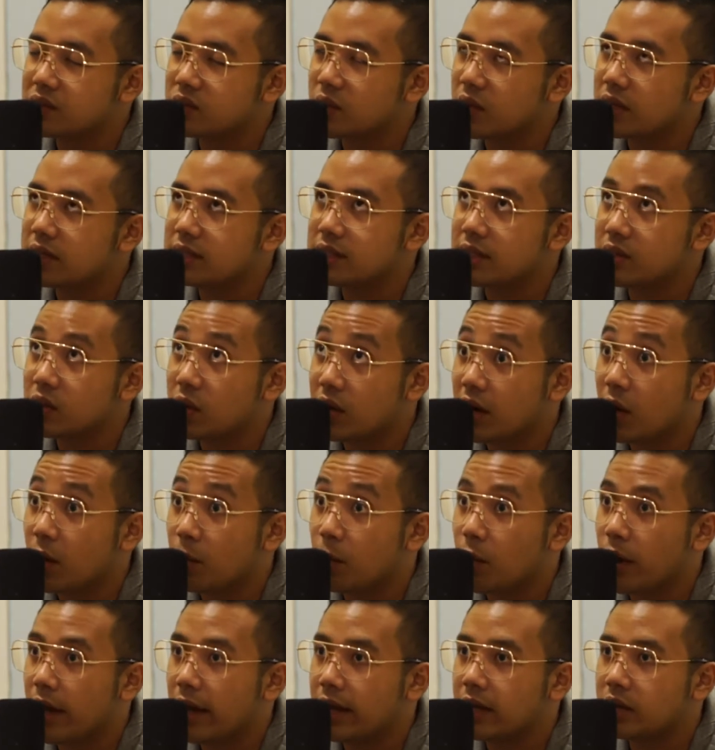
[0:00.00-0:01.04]
pernah suka di saat orang
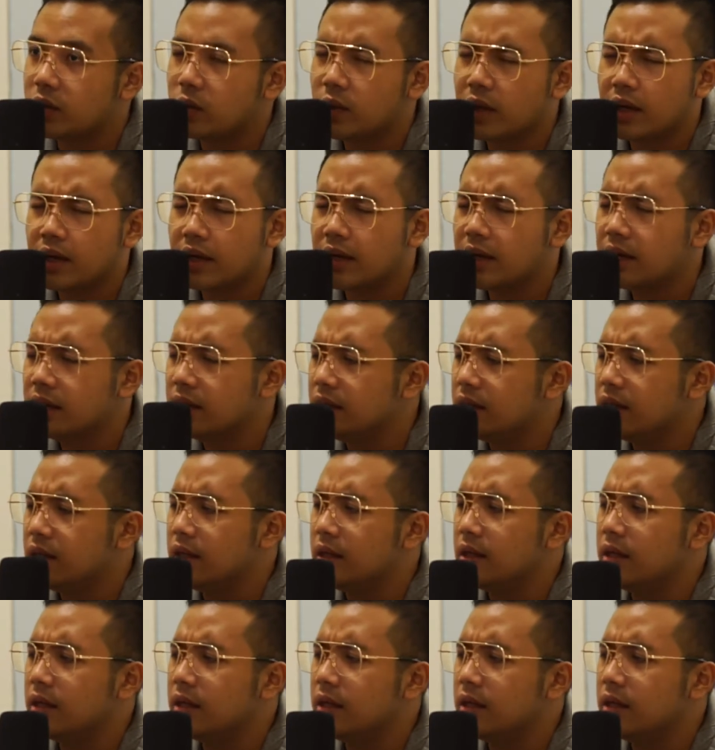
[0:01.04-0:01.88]
ngomong kayak gitu karena